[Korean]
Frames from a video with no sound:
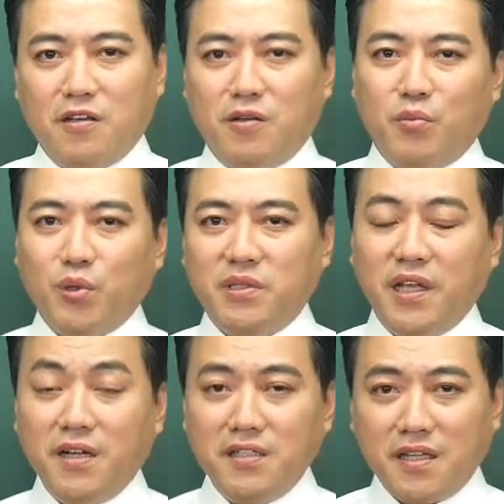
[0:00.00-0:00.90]
어,
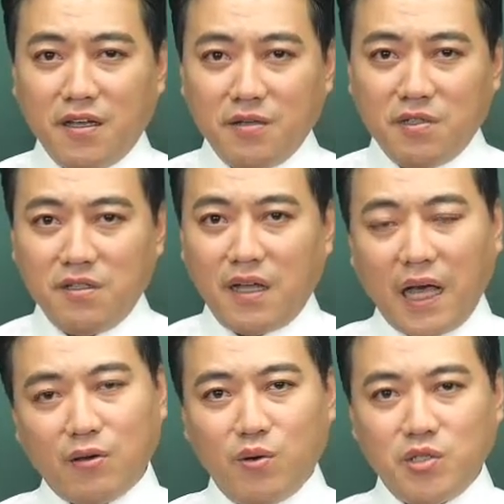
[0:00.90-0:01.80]
모텔 사업을
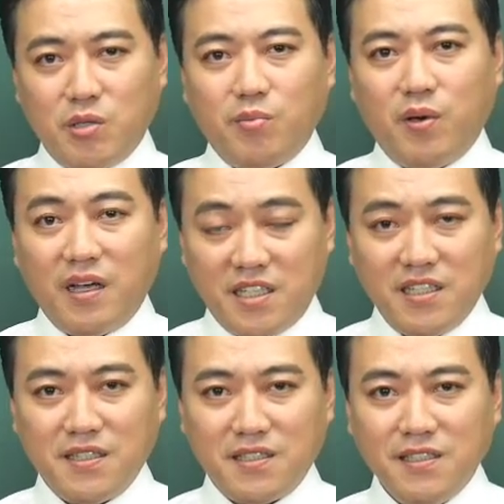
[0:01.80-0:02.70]
하고 싶어
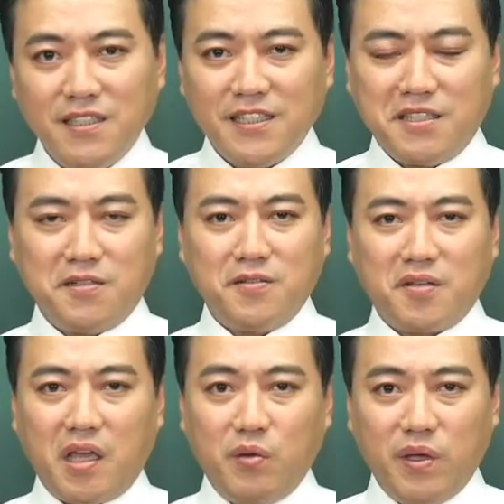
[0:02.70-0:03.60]
하시는
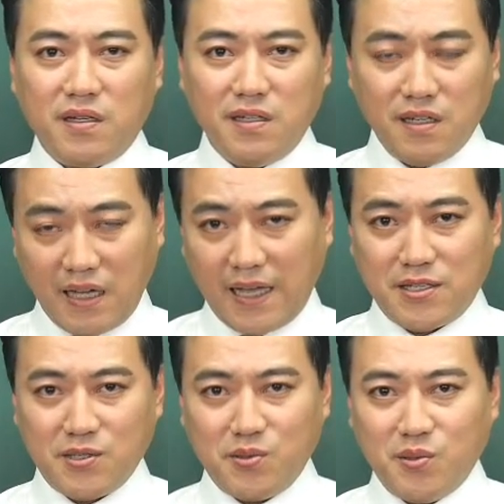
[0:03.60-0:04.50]
그런 계획을
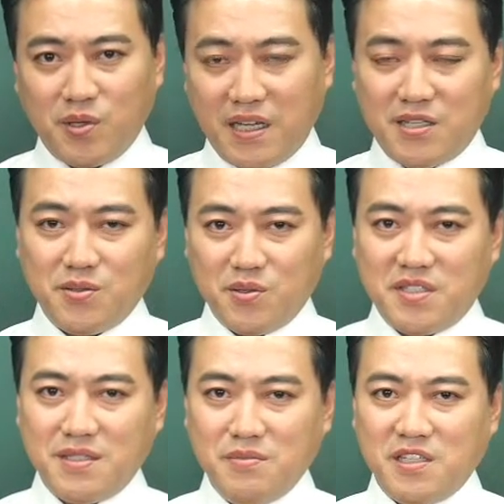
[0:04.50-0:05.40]
가지고 계시고
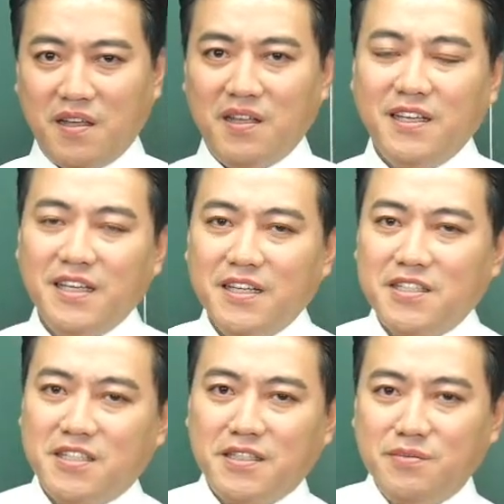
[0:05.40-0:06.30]
있습니다.
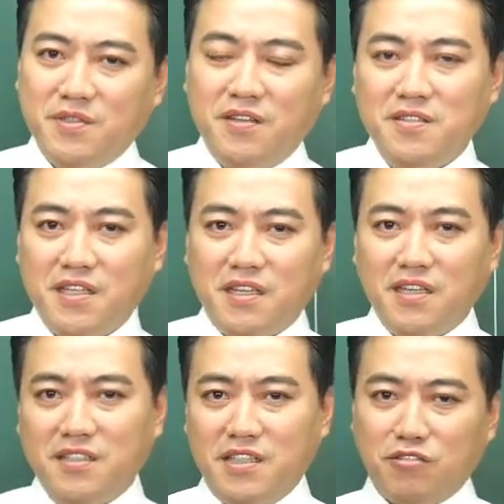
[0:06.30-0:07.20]
지금
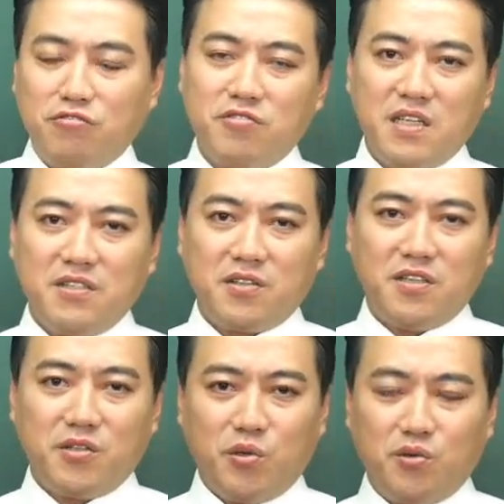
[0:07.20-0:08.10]
현재 이제
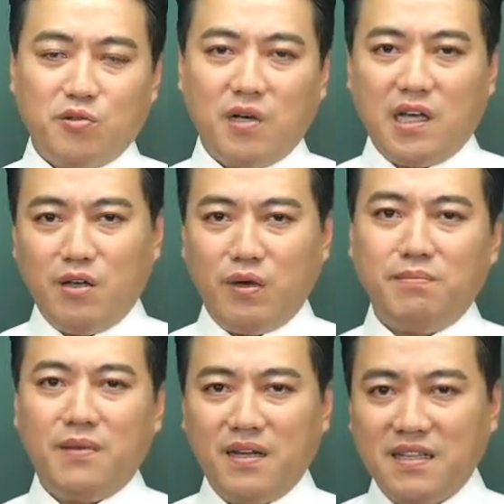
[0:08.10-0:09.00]
국제적인 교류가
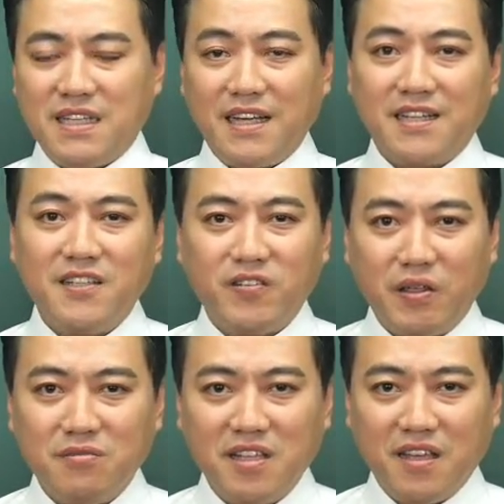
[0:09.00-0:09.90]
완만하지 않기
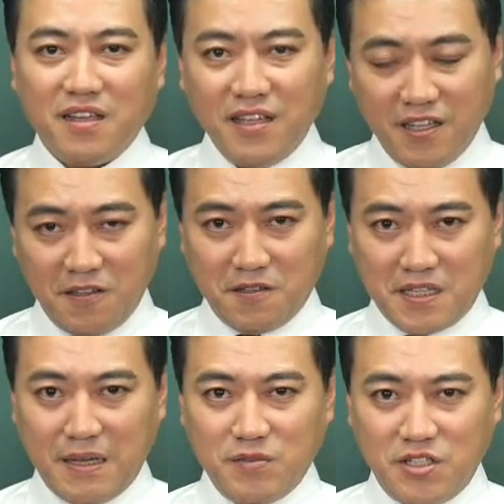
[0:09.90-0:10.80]
때문에
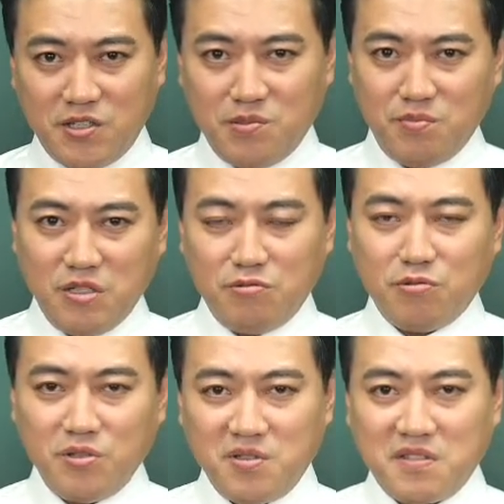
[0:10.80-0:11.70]
어, 잠시 좀
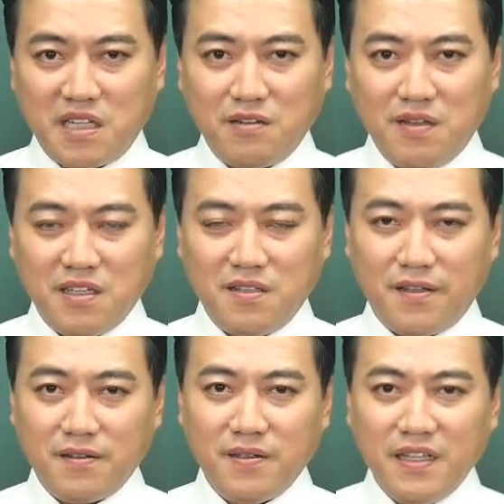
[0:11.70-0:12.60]
미루고 있는
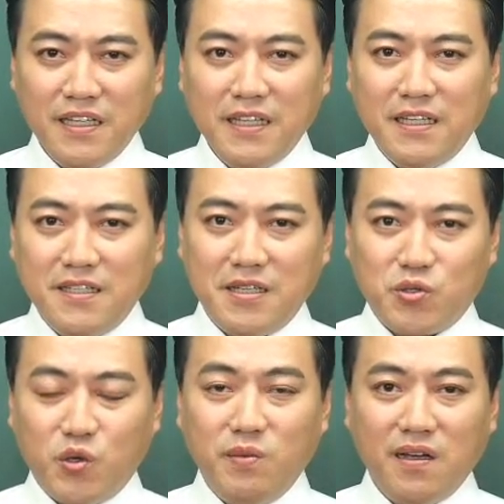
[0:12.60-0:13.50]
상황인데요.
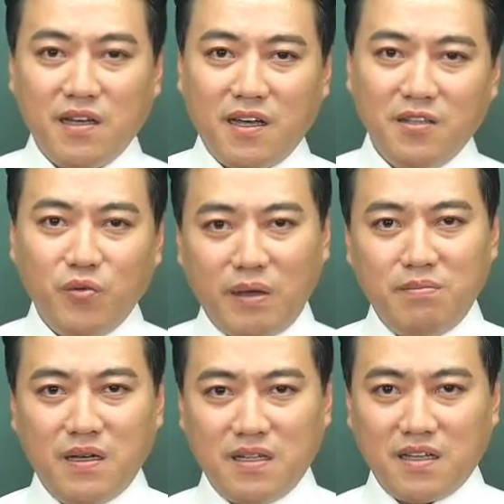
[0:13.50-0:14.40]
이제 조만간
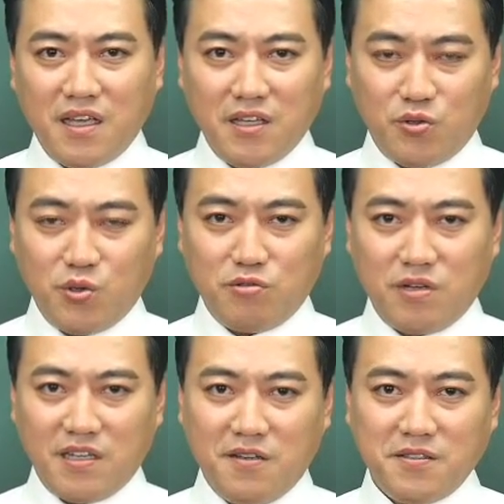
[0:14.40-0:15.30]
완만하게 교류가